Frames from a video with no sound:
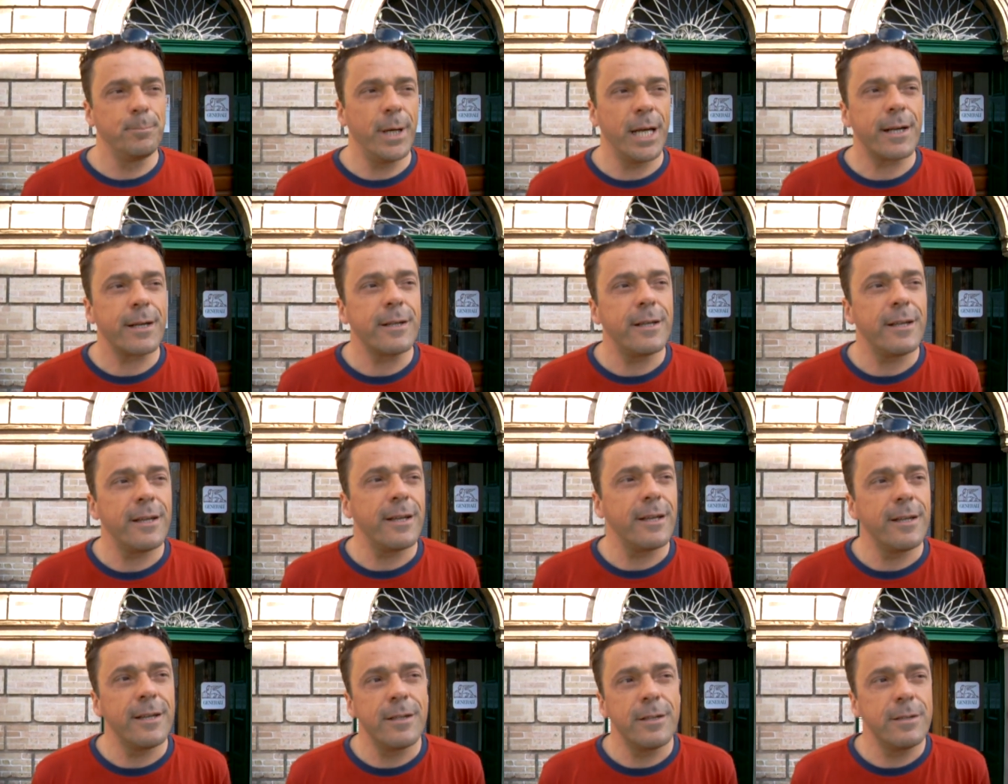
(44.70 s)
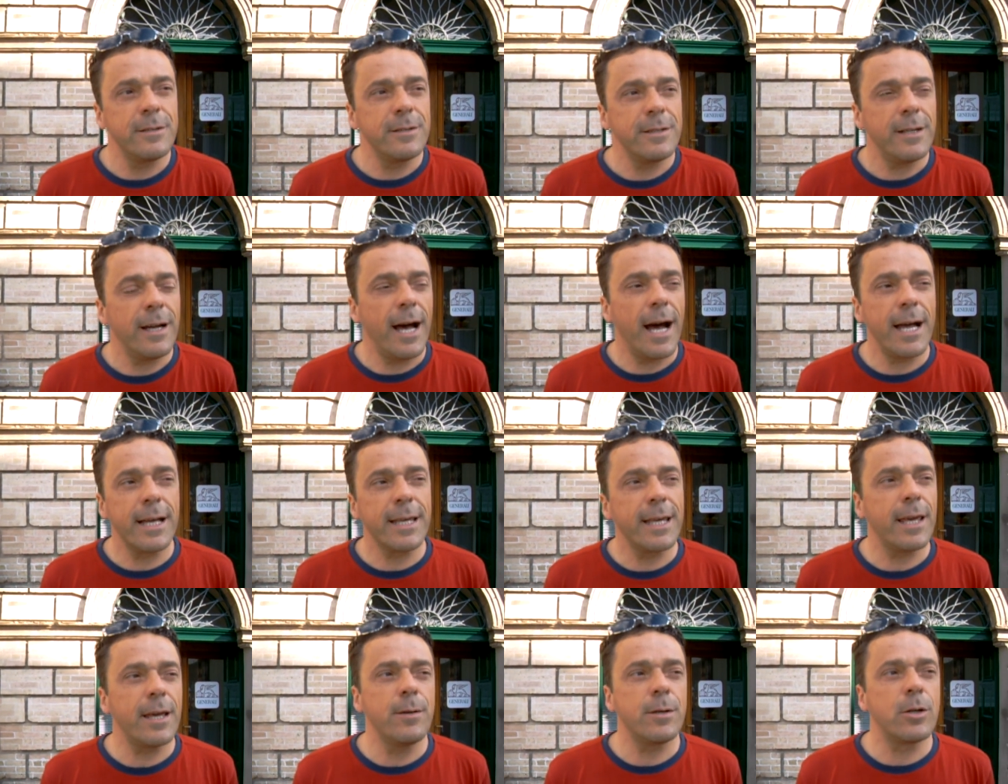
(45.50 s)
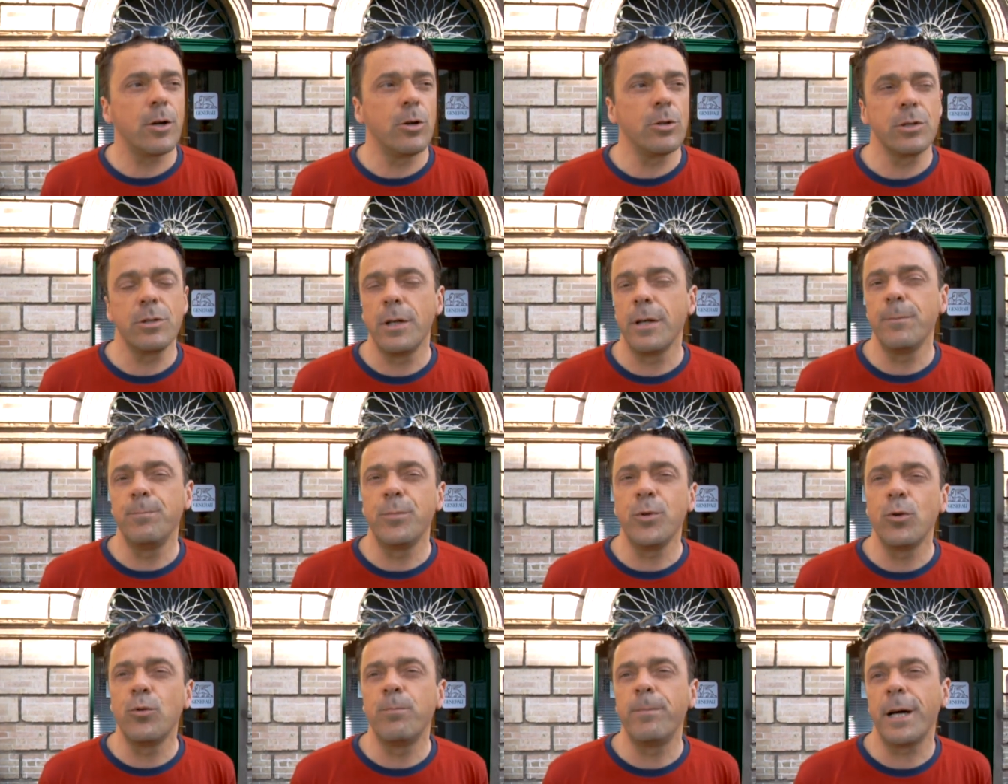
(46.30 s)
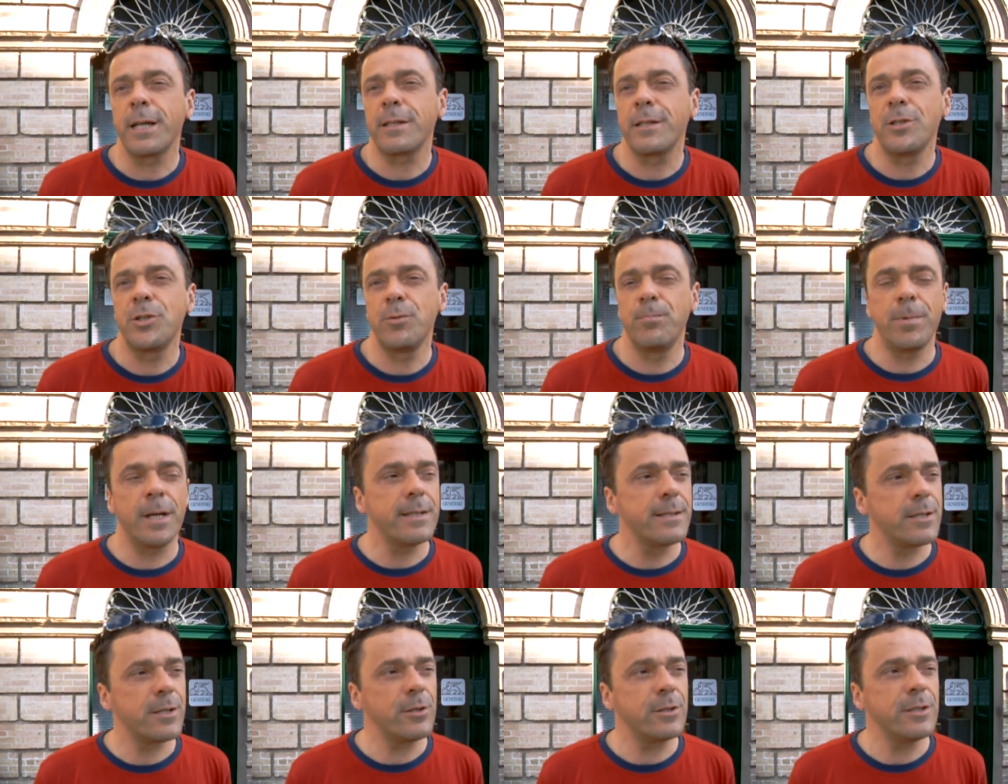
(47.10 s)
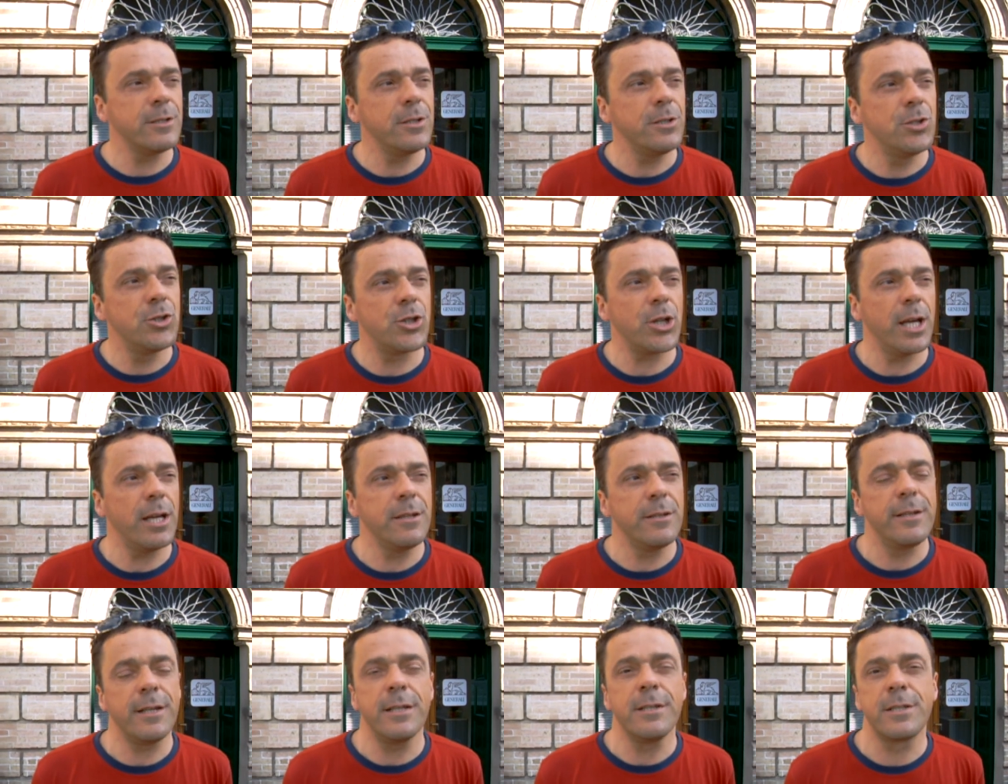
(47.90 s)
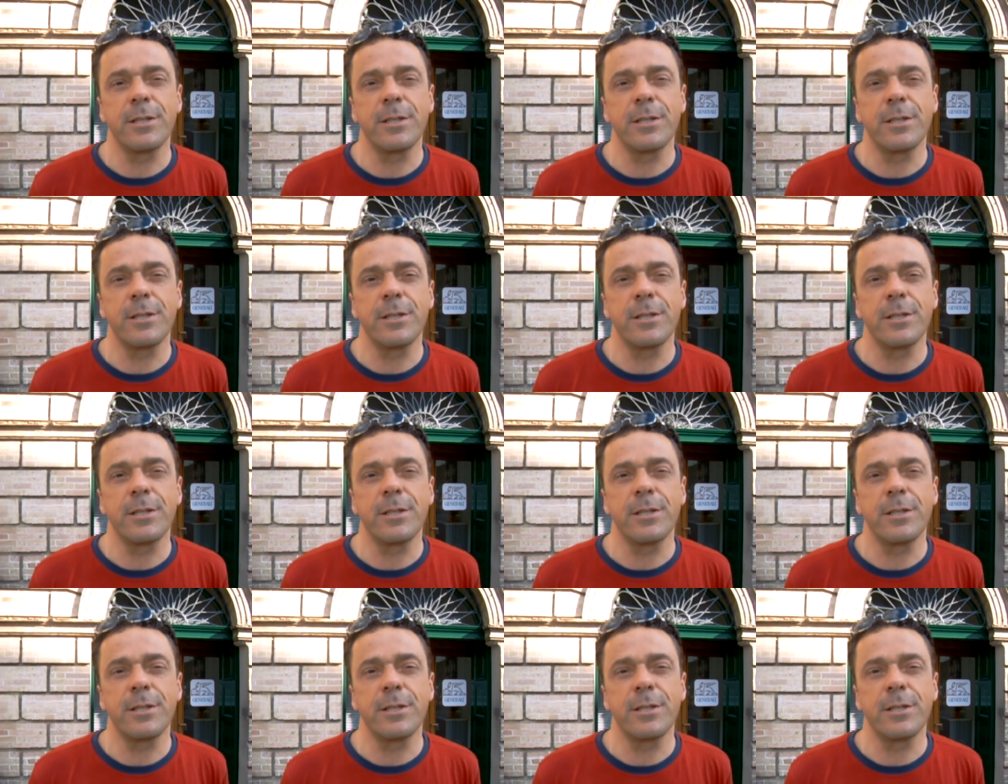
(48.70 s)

per, eh, anche con più partecipazione di gente,